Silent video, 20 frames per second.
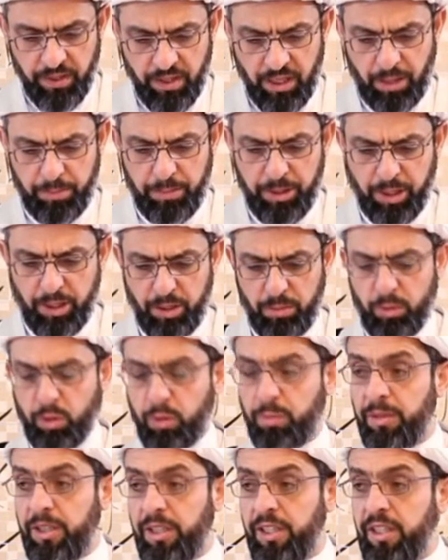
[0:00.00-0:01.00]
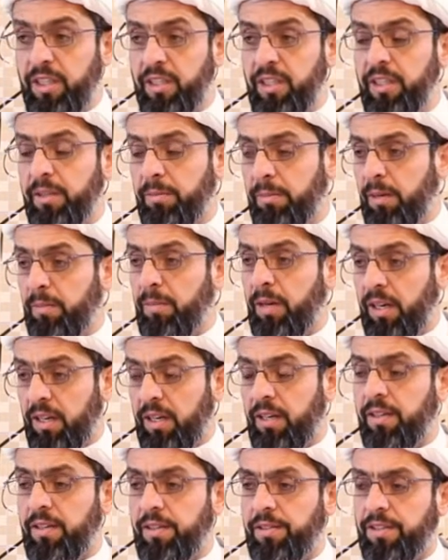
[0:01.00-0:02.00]
Emir el-Muminin İmam
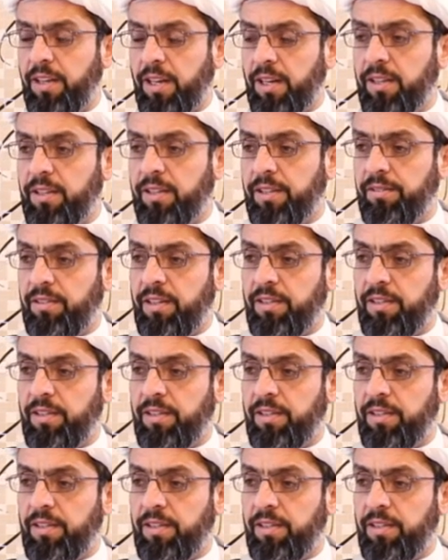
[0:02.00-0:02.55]
Ali əleyhissalatu